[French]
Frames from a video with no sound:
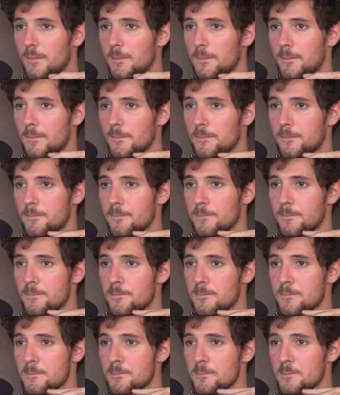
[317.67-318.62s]
Ça a bien
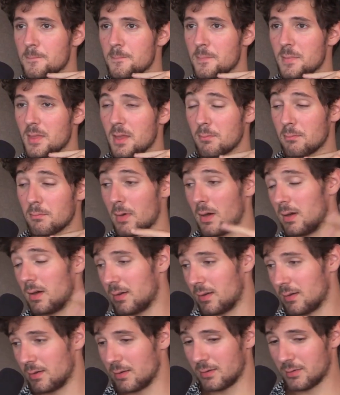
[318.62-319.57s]
marché. Bah
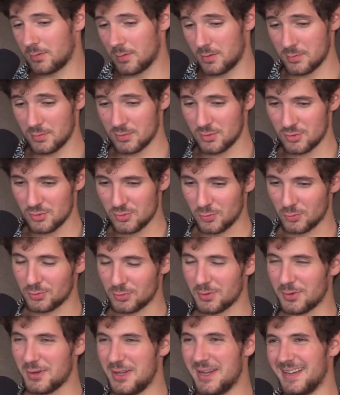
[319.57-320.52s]
ouais, ouais, je suis
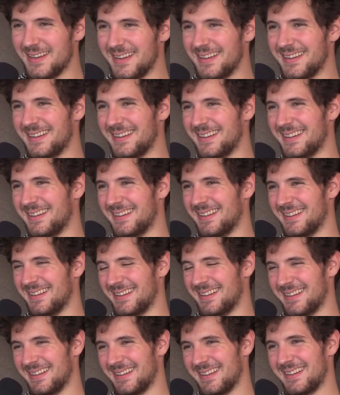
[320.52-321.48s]
content.
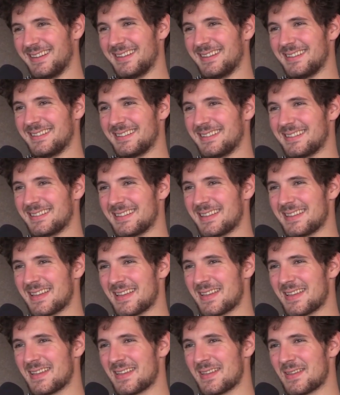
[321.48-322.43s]
merci beaucoup,
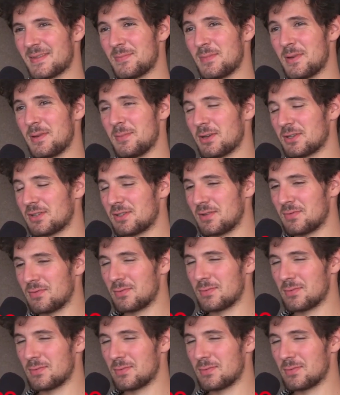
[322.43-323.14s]
Vincent. Mais bah, merci à